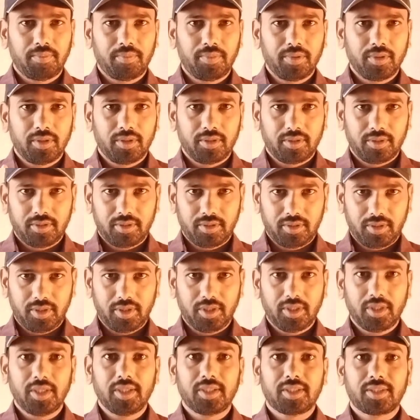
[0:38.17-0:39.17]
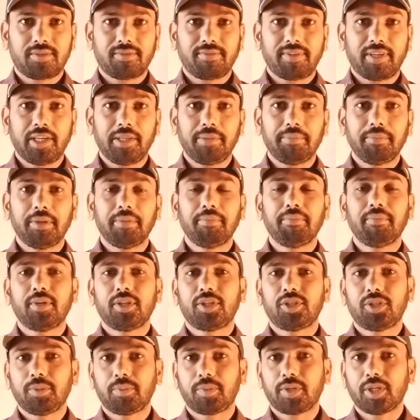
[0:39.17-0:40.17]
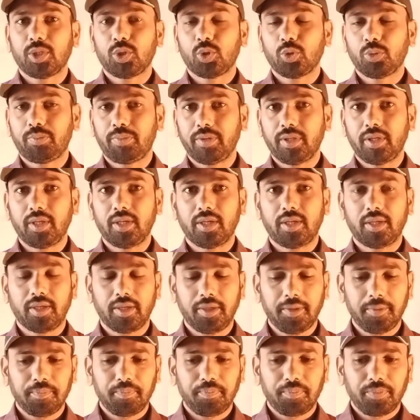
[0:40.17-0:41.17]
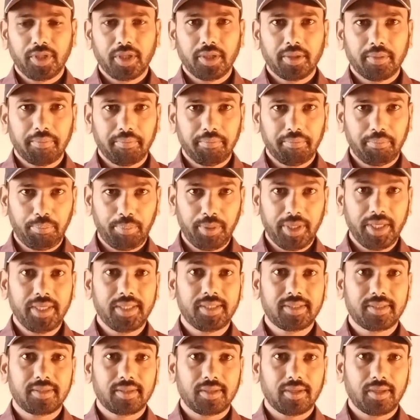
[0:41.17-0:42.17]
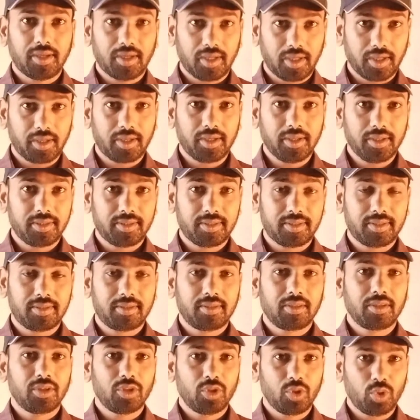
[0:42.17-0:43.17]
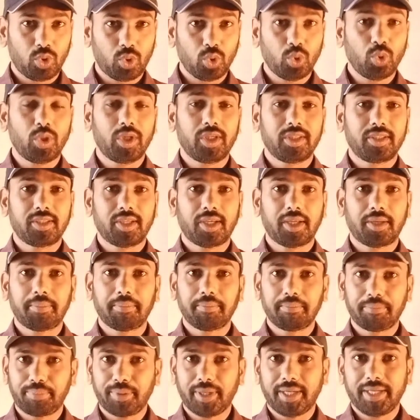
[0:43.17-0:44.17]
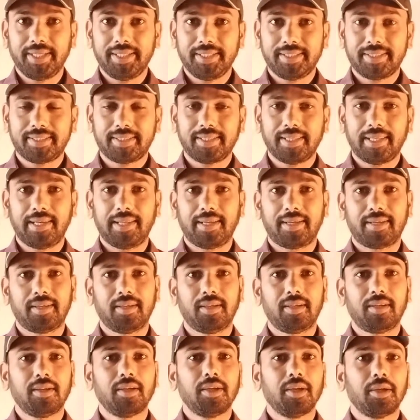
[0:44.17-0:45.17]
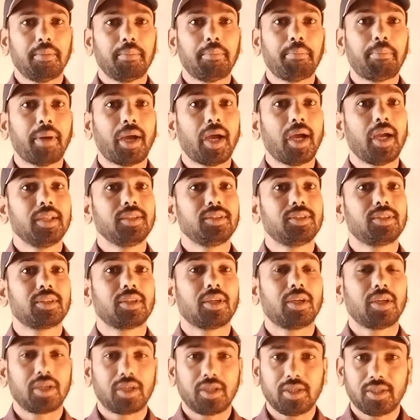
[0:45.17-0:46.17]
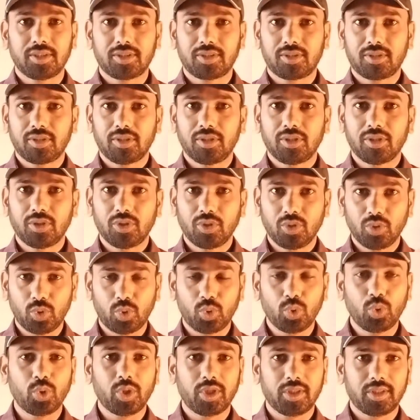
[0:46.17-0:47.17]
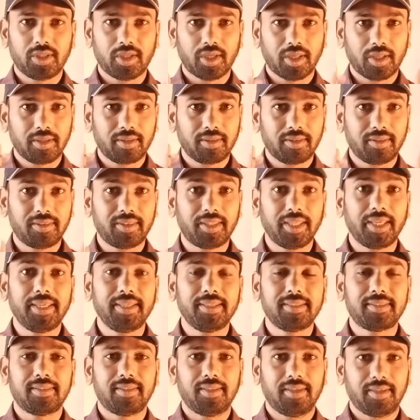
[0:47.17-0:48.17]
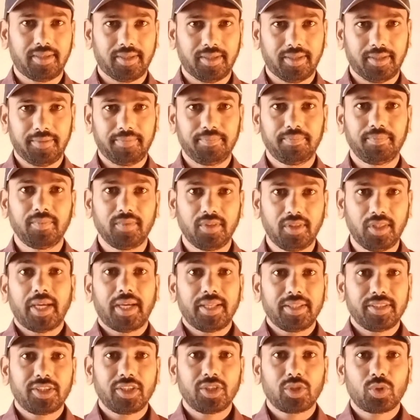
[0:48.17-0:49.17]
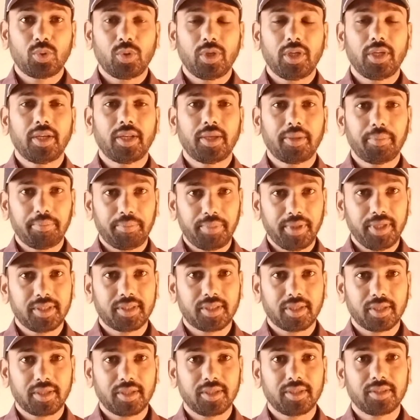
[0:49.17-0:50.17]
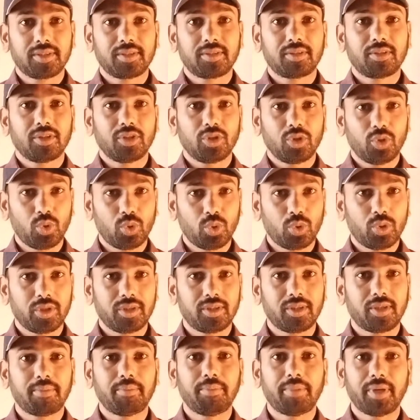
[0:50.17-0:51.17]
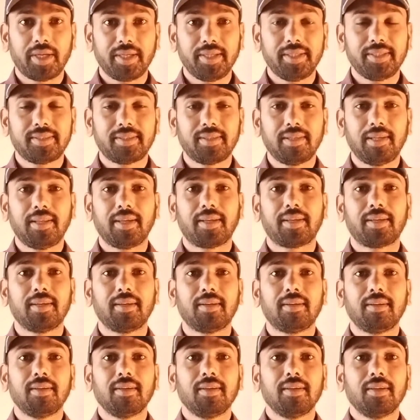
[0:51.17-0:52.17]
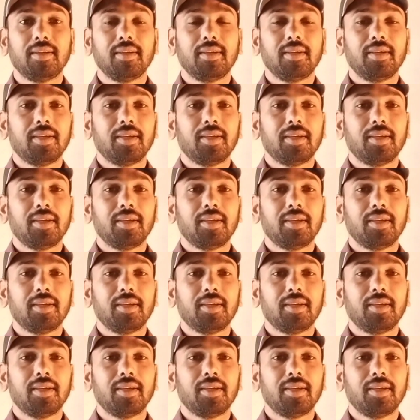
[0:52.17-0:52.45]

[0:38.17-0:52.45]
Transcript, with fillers: अब इस वाली मेंबरशिप का जो पीरियड है 20 अगस्त 2022 से लेकर 5 अगस्त 2023 तक है ध्यान से सुन लेना 20 अगस्त 2022 से लेकर